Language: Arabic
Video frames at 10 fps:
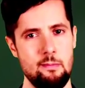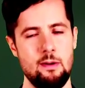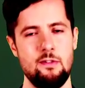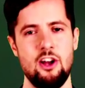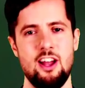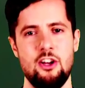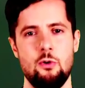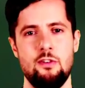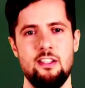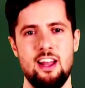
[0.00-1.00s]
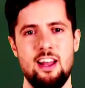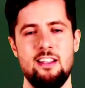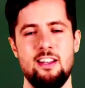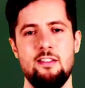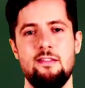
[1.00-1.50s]
بفرح
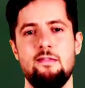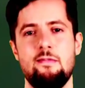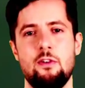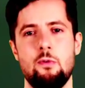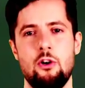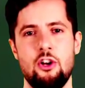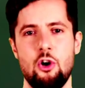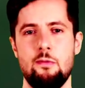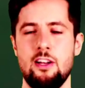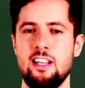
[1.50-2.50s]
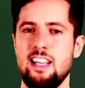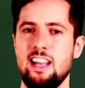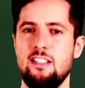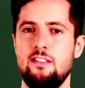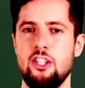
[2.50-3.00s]
وسعادة وإقبال
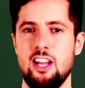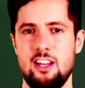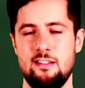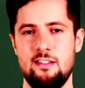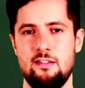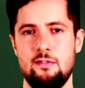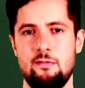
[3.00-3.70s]
على الجهاد